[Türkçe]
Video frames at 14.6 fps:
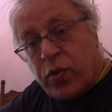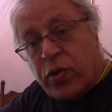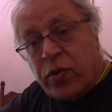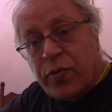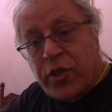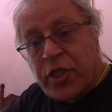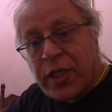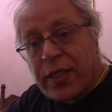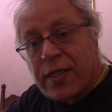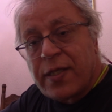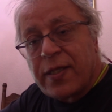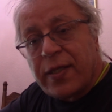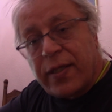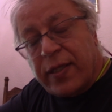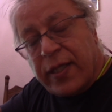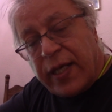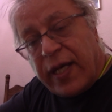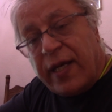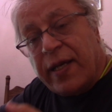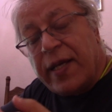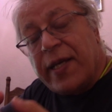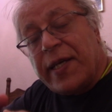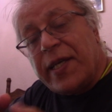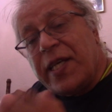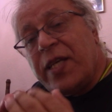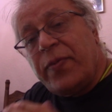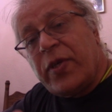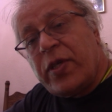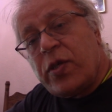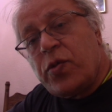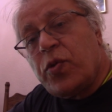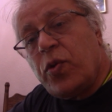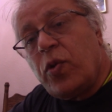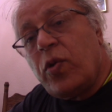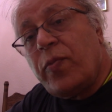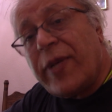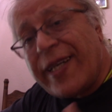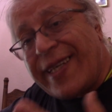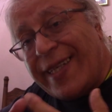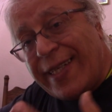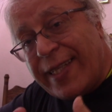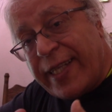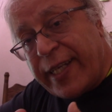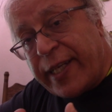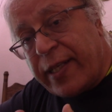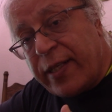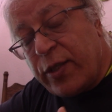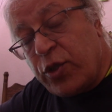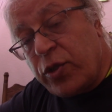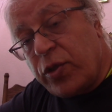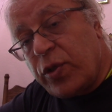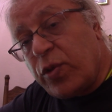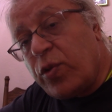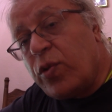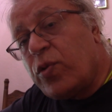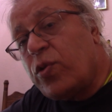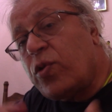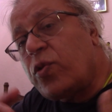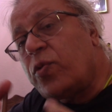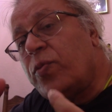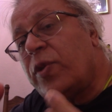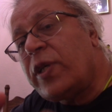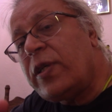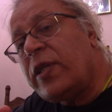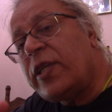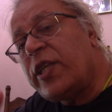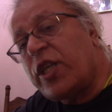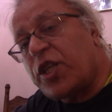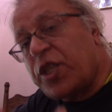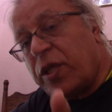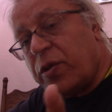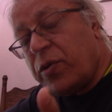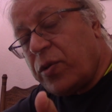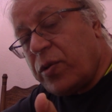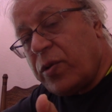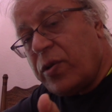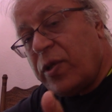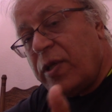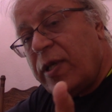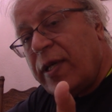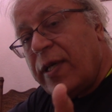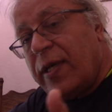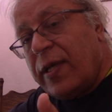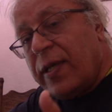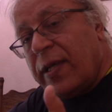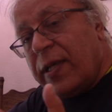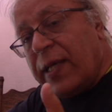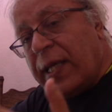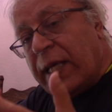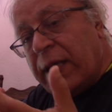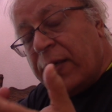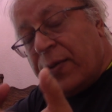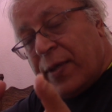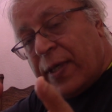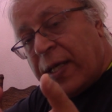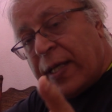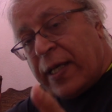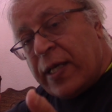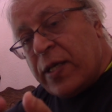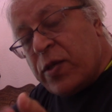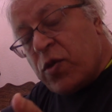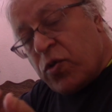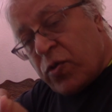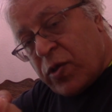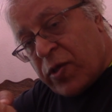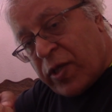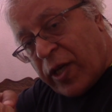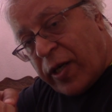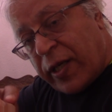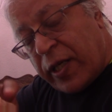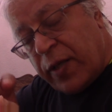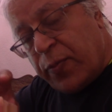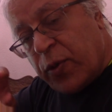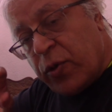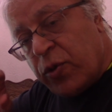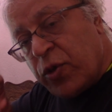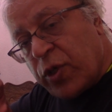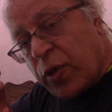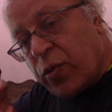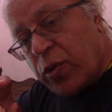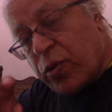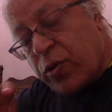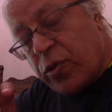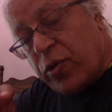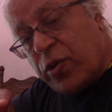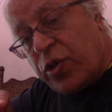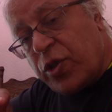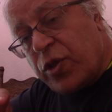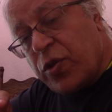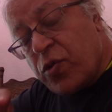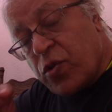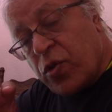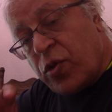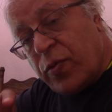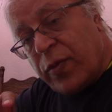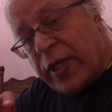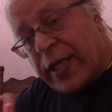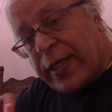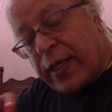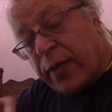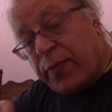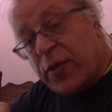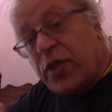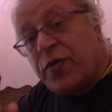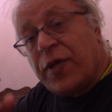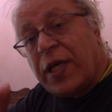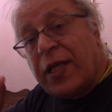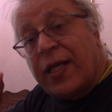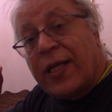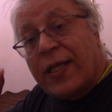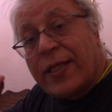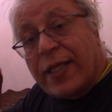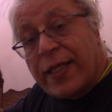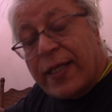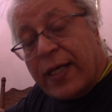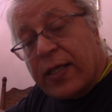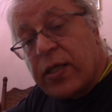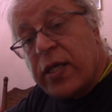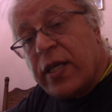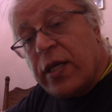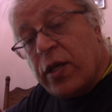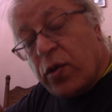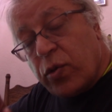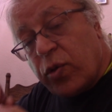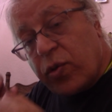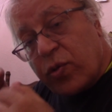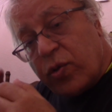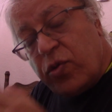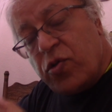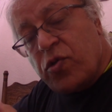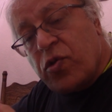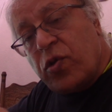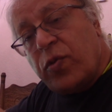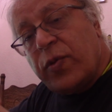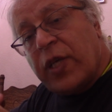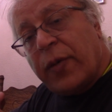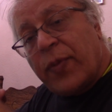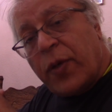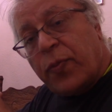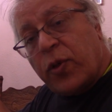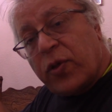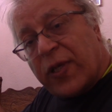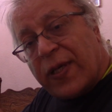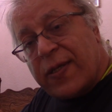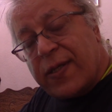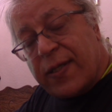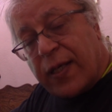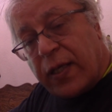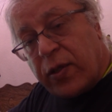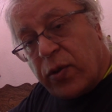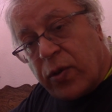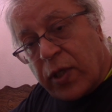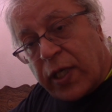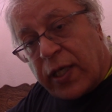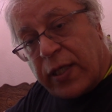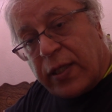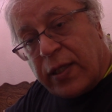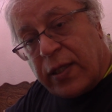kurum içerisinde iyi birisi olmak iyi değil. Çünkü o kurumu yaşatıyor. Yani tarih boyunca korkunç zulümler yapmış ve ileride de korkunç zulüm yapma potansiyeli olan